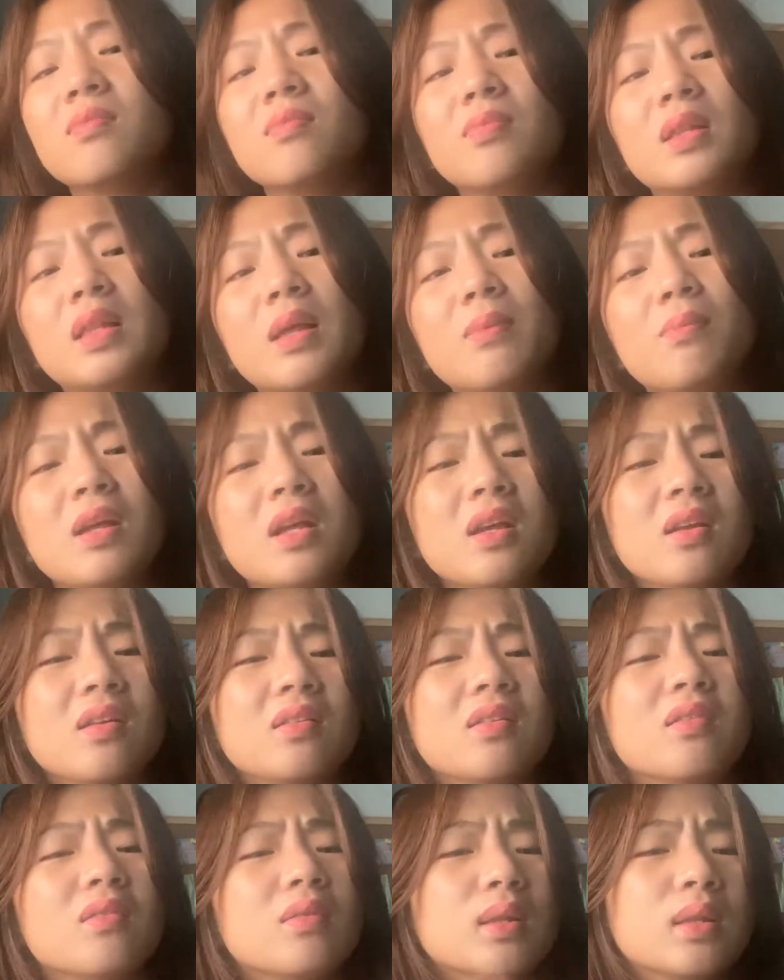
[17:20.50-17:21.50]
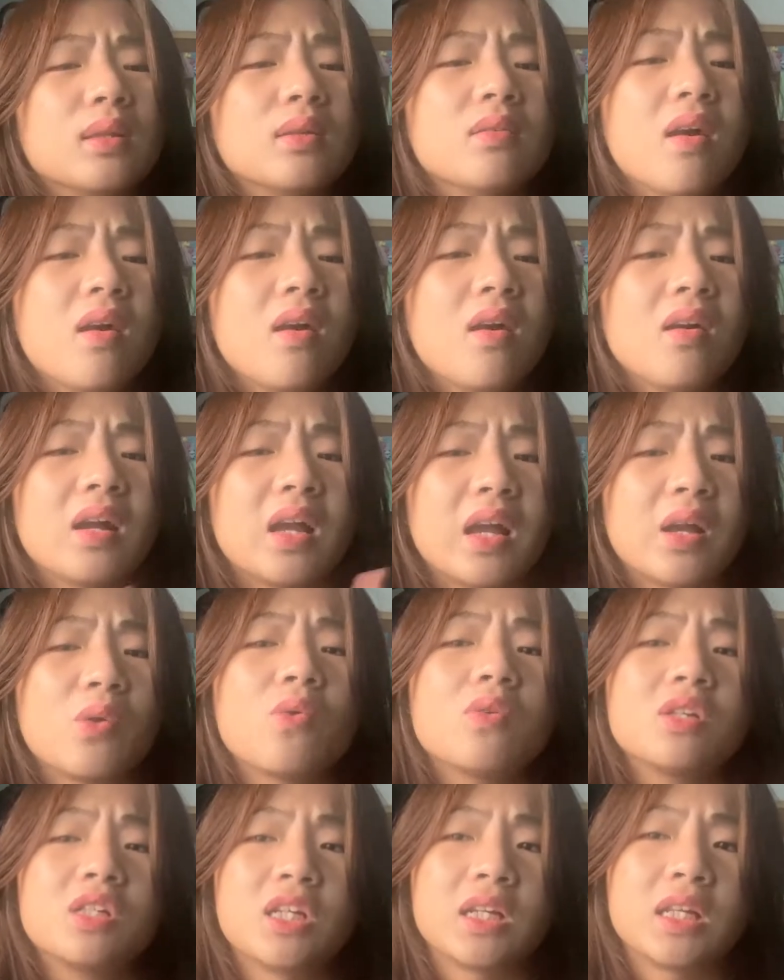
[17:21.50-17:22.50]
sẽ bị đứng giữa cái
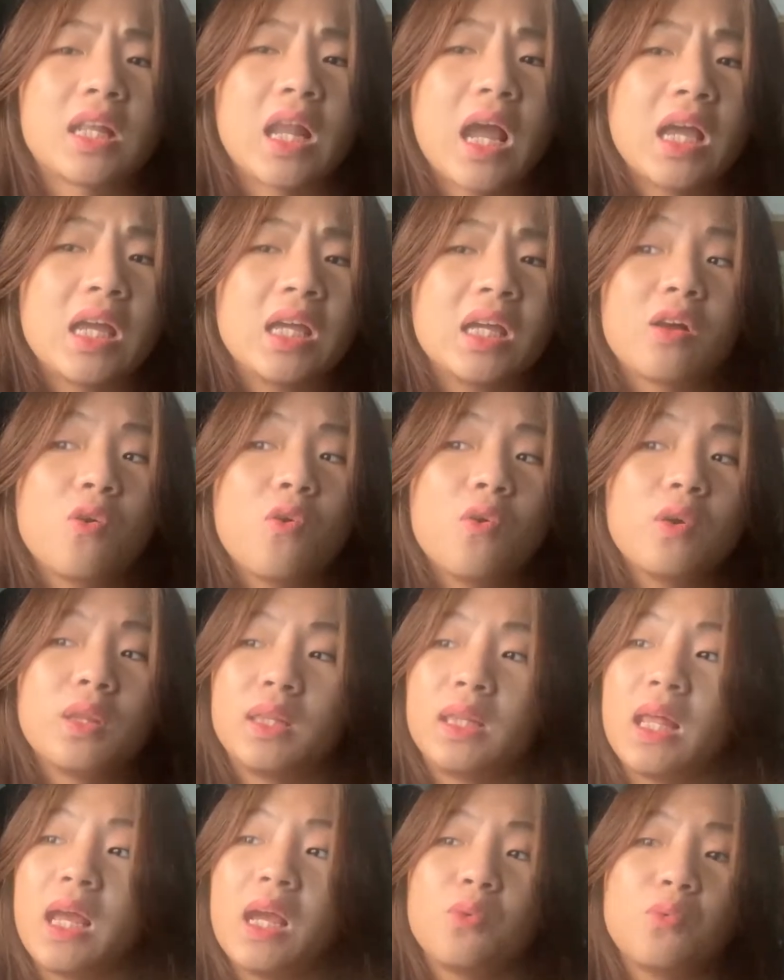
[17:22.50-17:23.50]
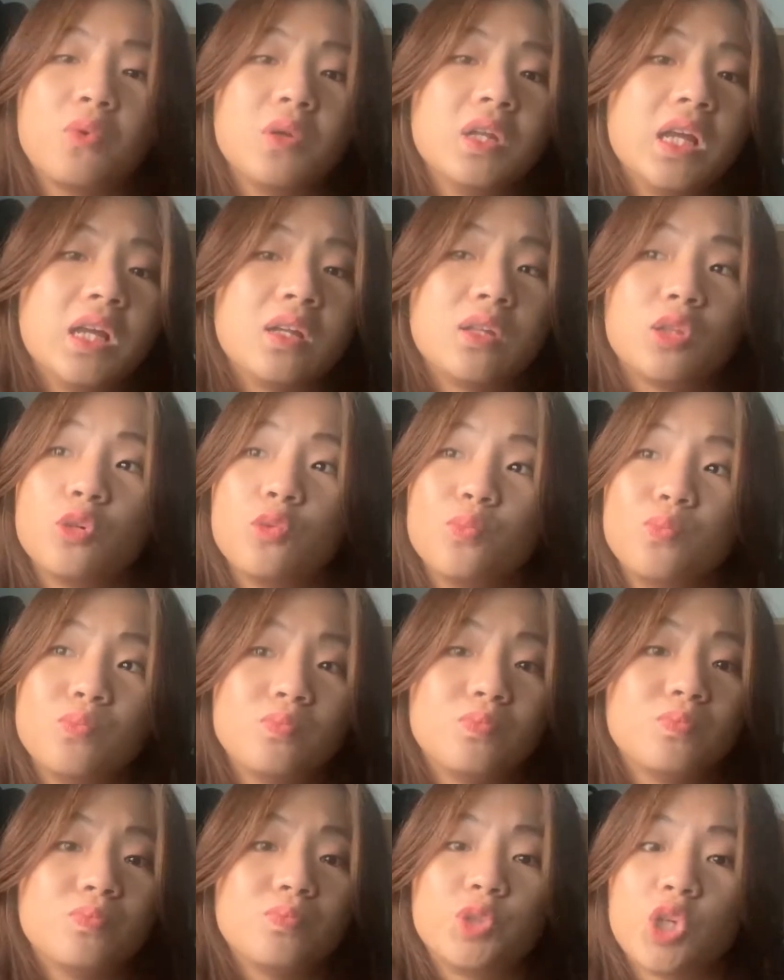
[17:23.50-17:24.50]
cuộc chiến này cô ấy sẽ quyết định giúp
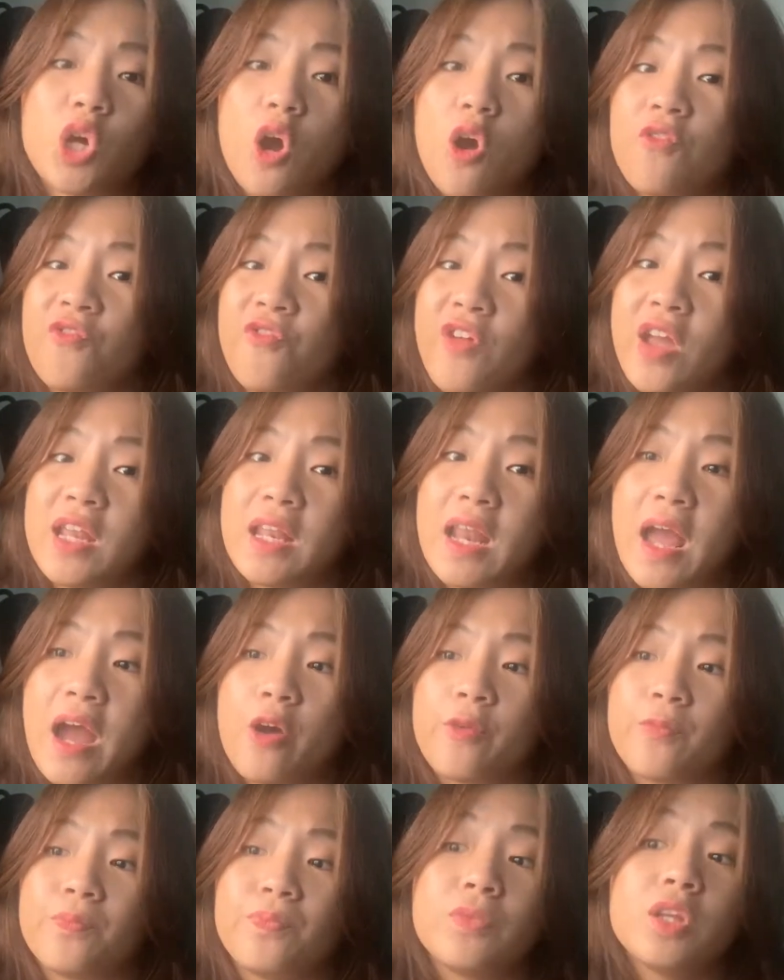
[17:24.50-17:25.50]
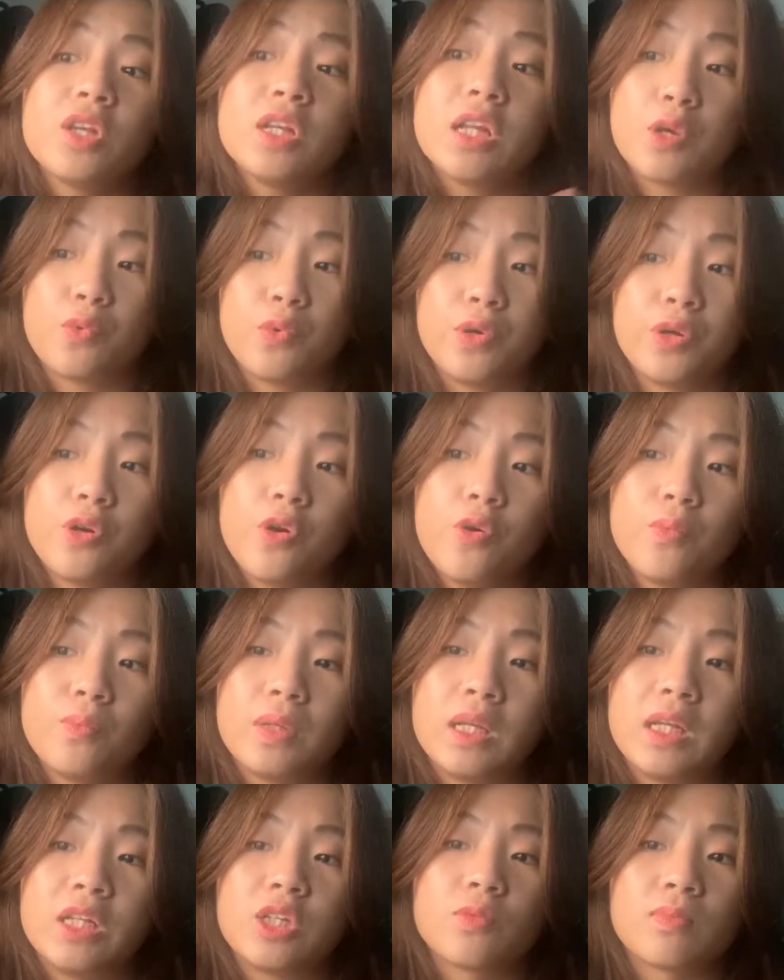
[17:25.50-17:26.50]
cho phe nào nhưng để cuối cùng
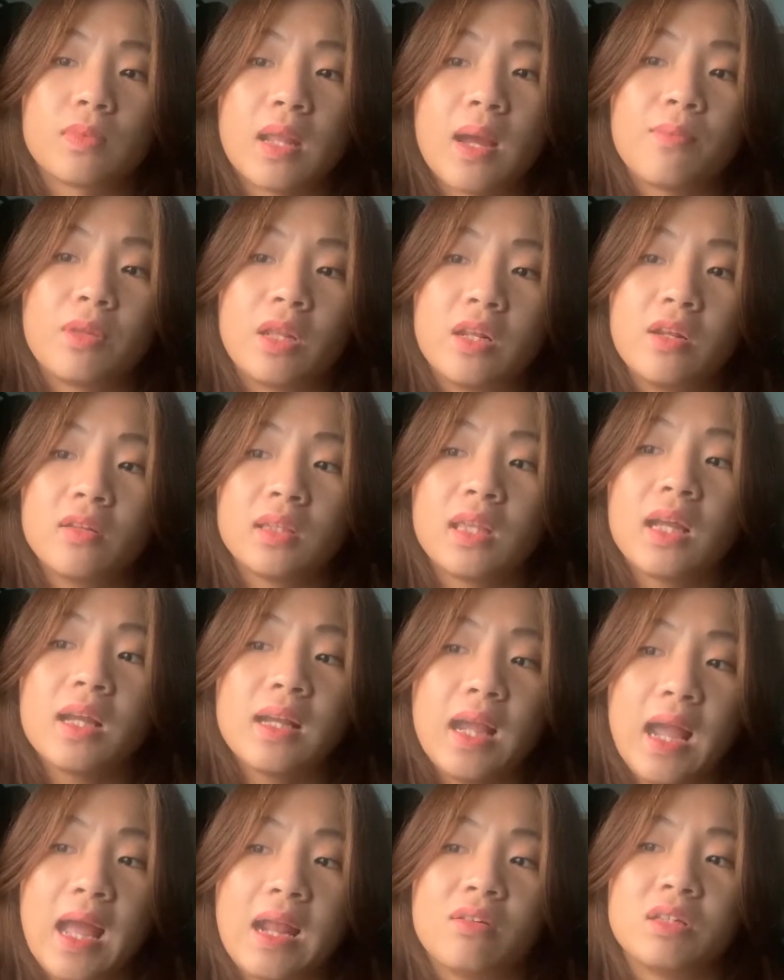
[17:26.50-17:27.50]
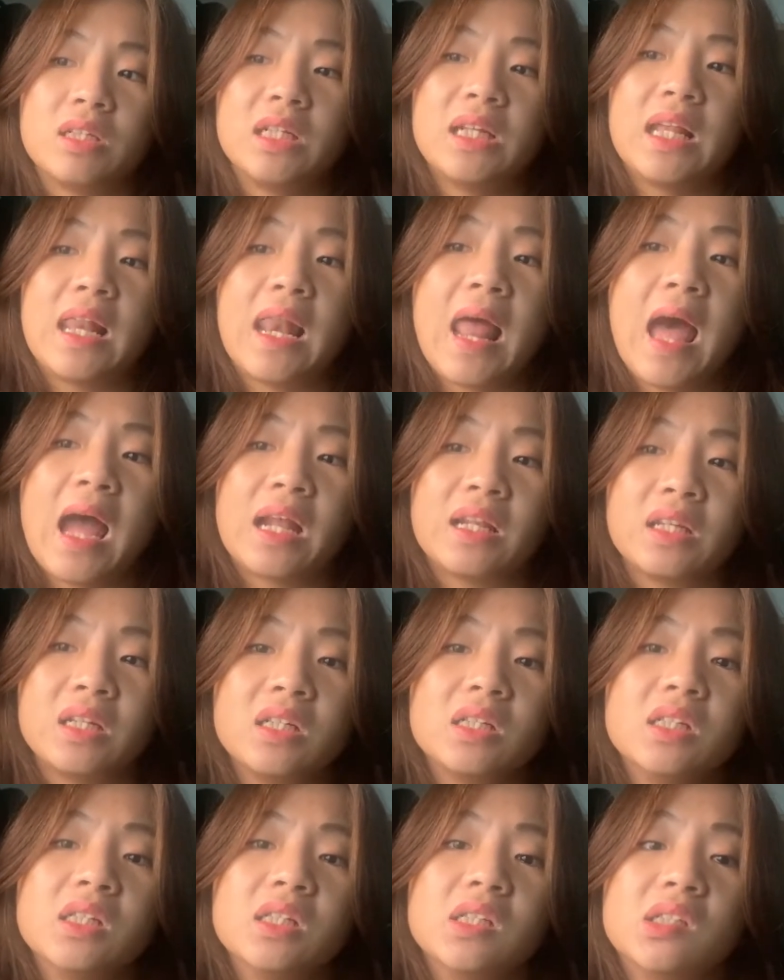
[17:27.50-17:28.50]
thì chúng ta mới thấy được tất cả nó chỉ là
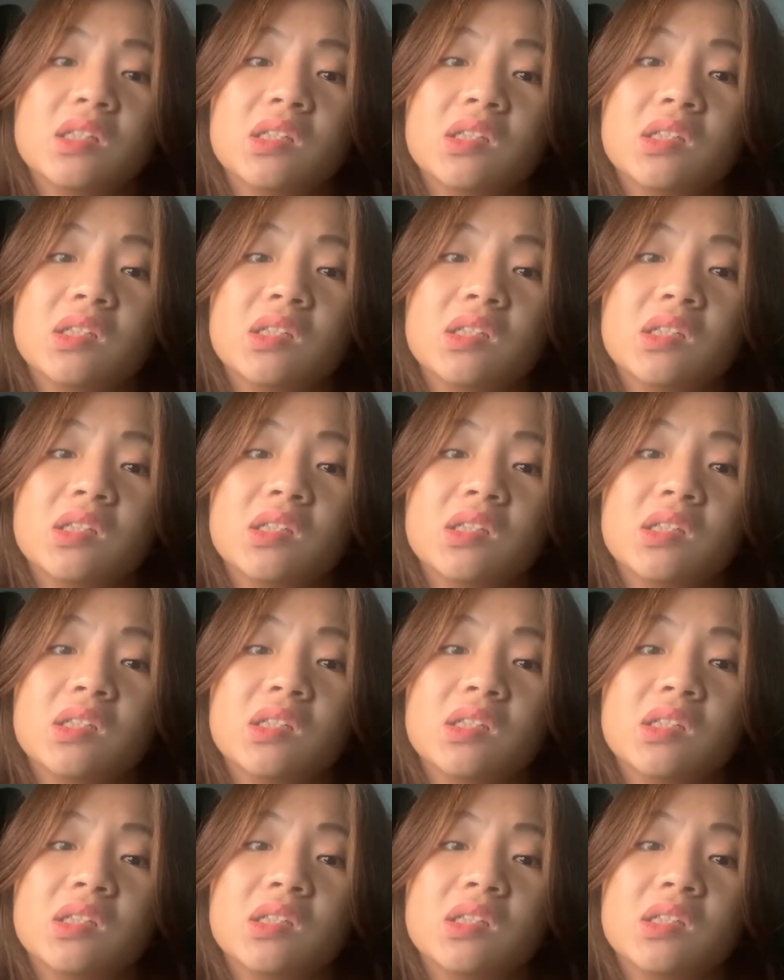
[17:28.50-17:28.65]
những